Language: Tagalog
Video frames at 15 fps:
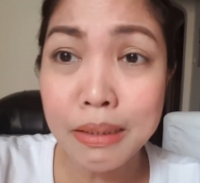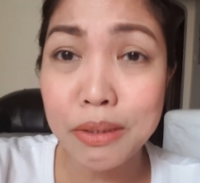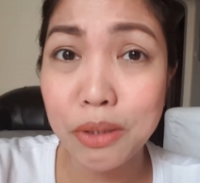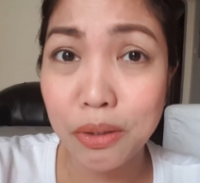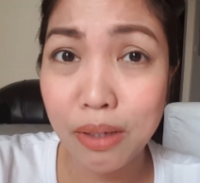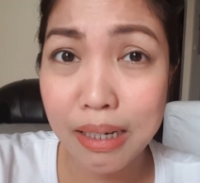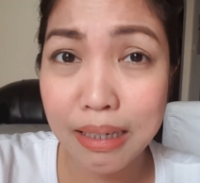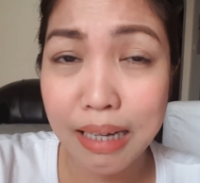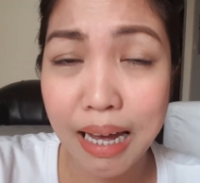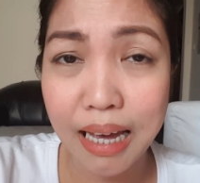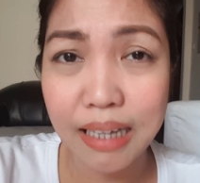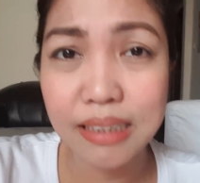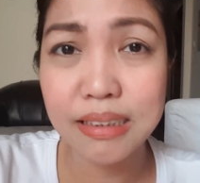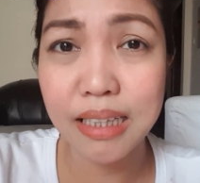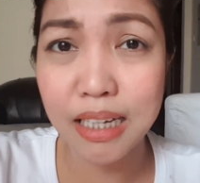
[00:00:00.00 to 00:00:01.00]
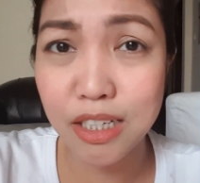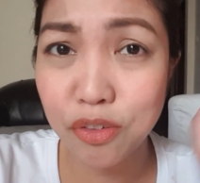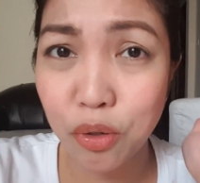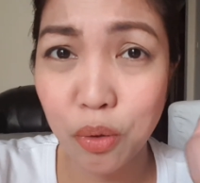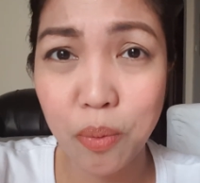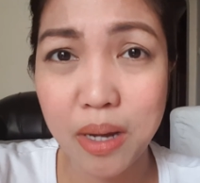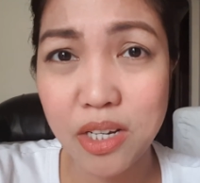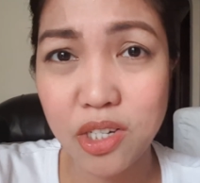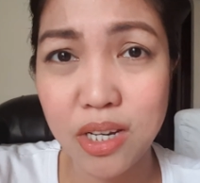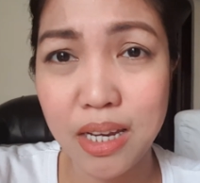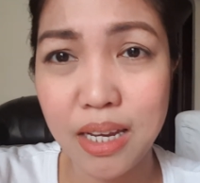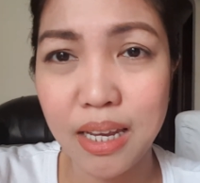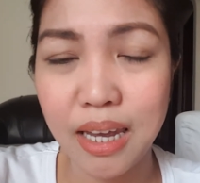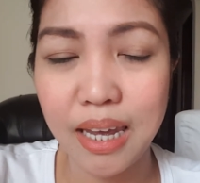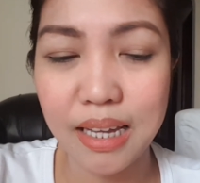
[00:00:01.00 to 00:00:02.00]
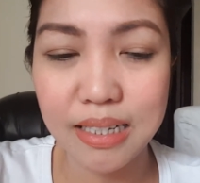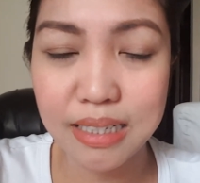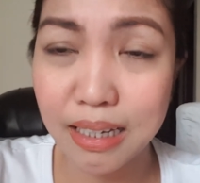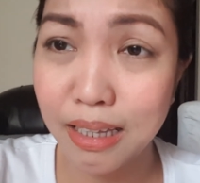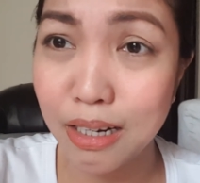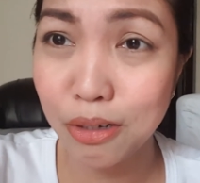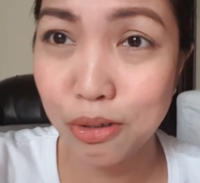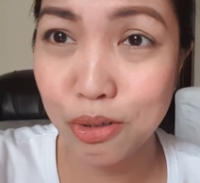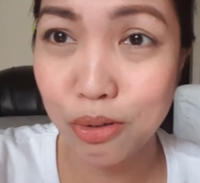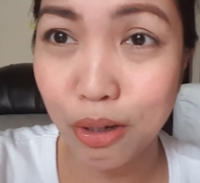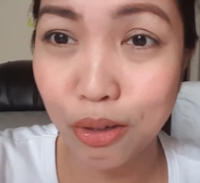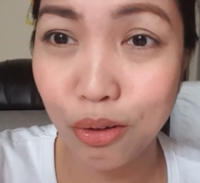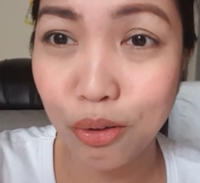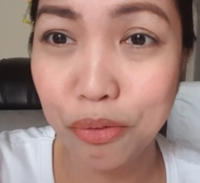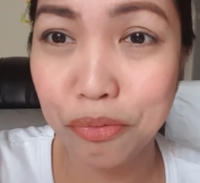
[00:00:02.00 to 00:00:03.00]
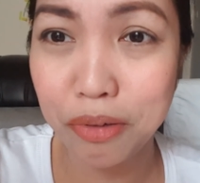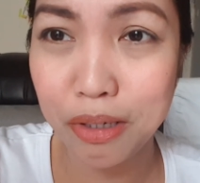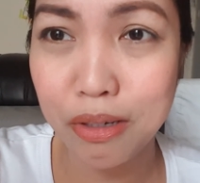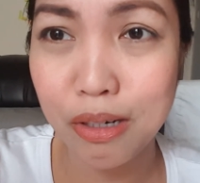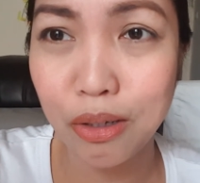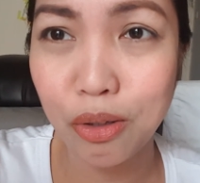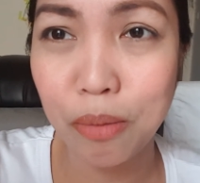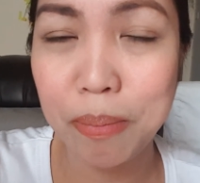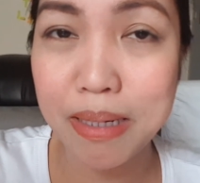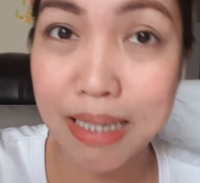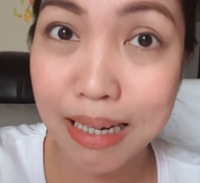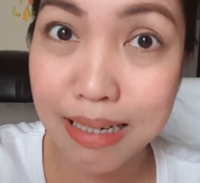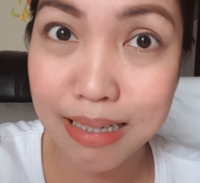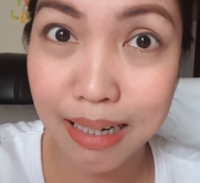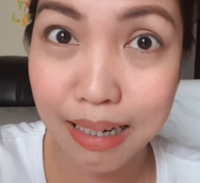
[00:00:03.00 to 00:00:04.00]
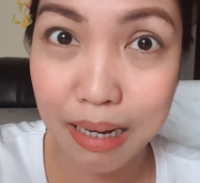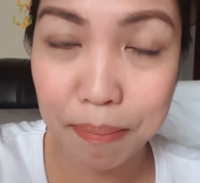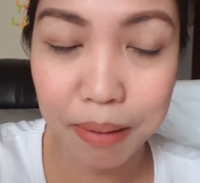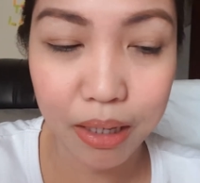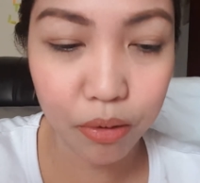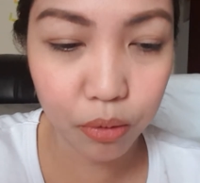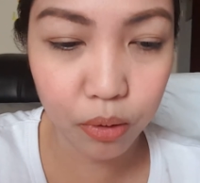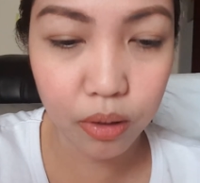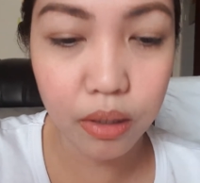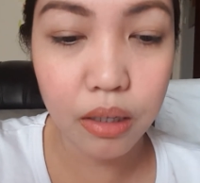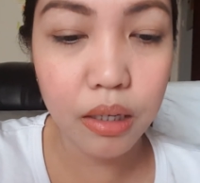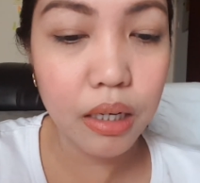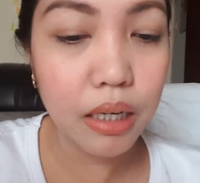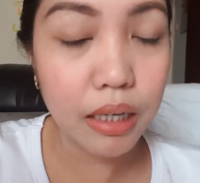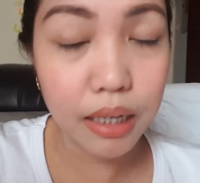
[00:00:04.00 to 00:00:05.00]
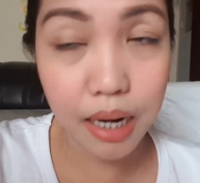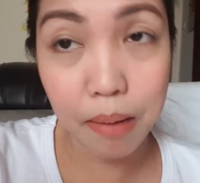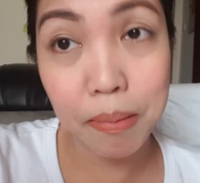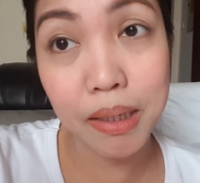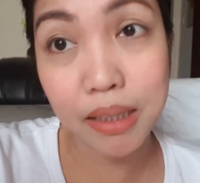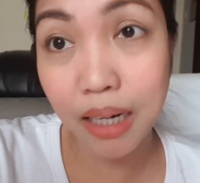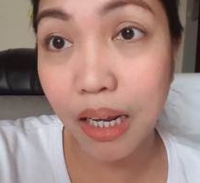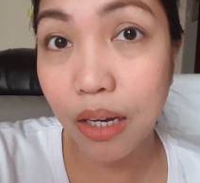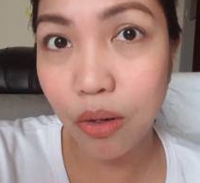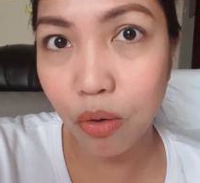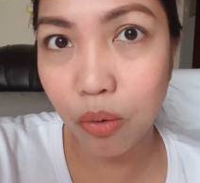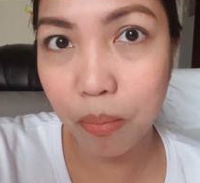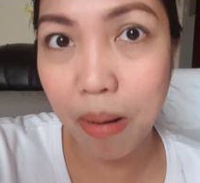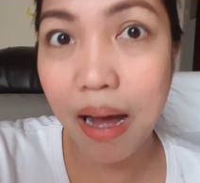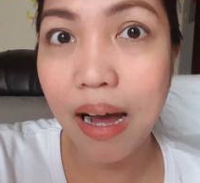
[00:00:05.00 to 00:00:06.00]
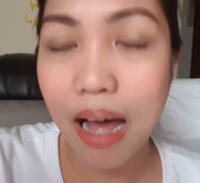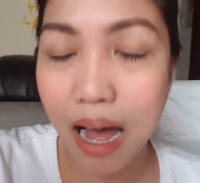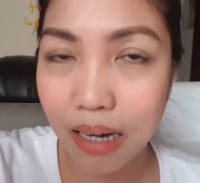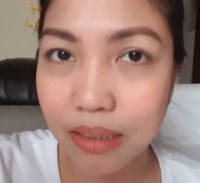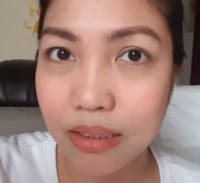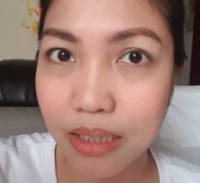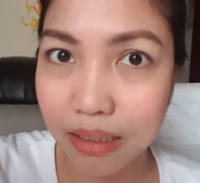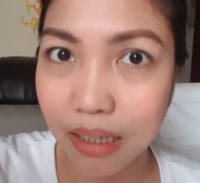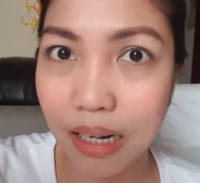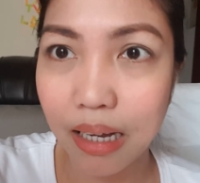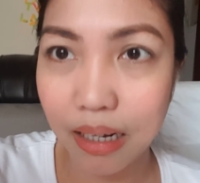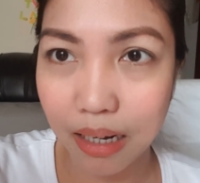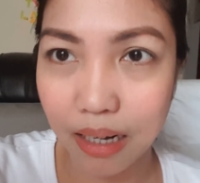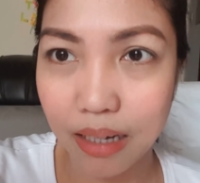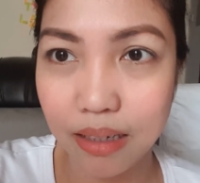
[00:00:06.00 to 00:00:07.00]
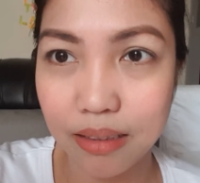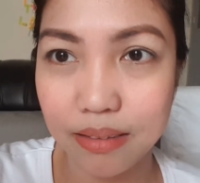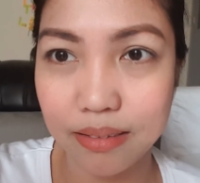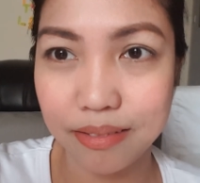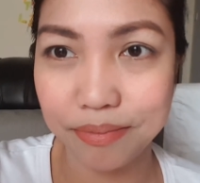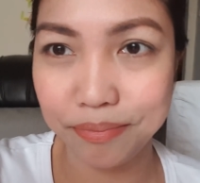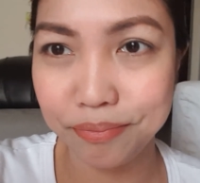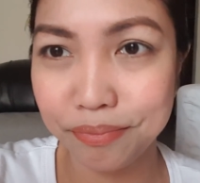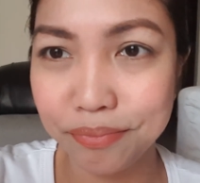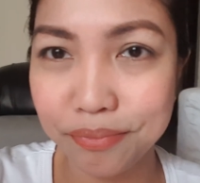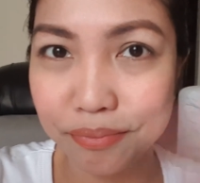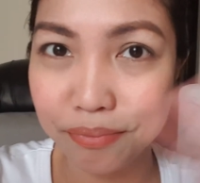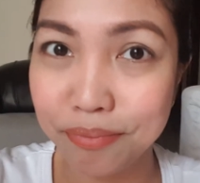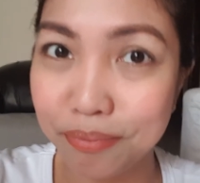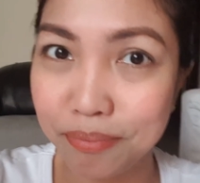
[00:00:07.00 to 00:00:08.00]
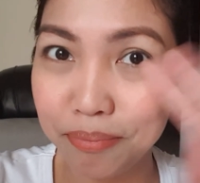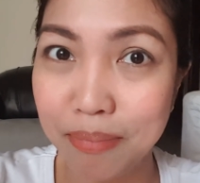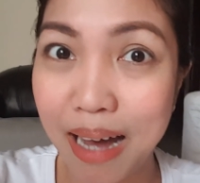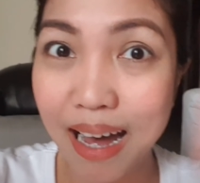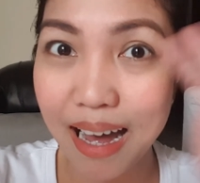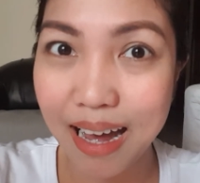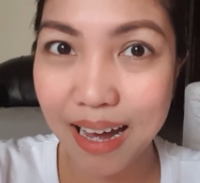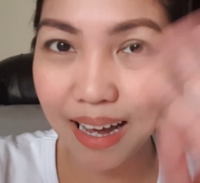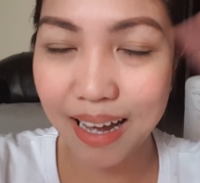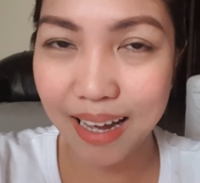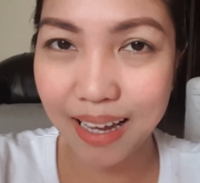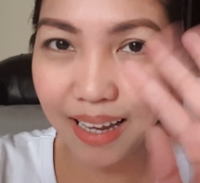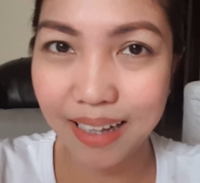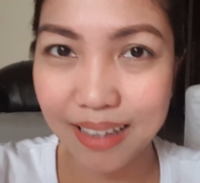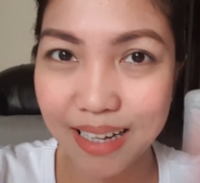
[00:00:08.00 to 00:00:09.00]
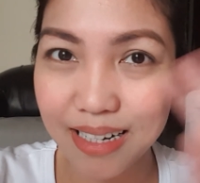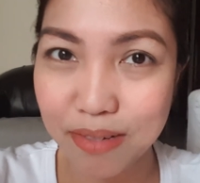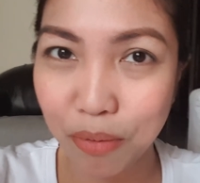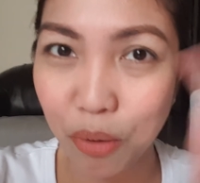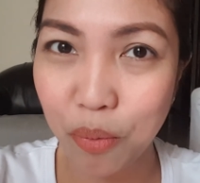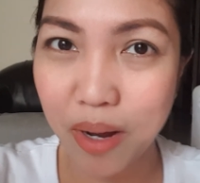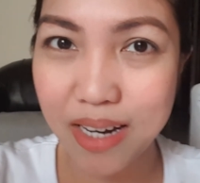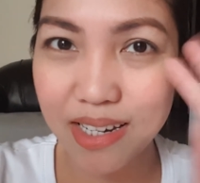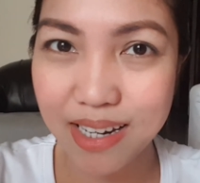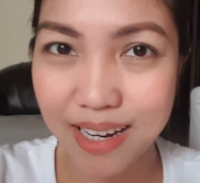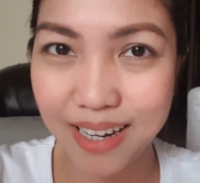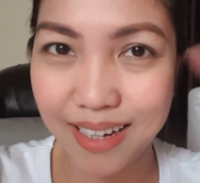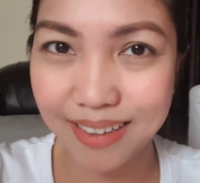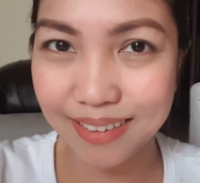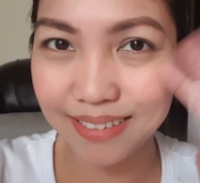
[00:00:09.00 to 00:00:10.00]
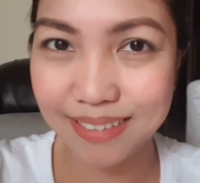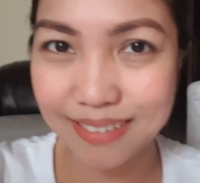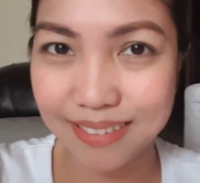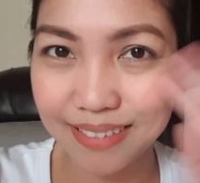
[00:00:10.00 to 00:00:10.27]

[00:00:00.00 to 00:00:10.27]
So, yun lang guys. Thanks for watching. And sana nagustuhan nyo tong video na to. Pasensya na. Pero, grabe, try nyo. Maanghang siya talaga. Bye! Thanks for watching!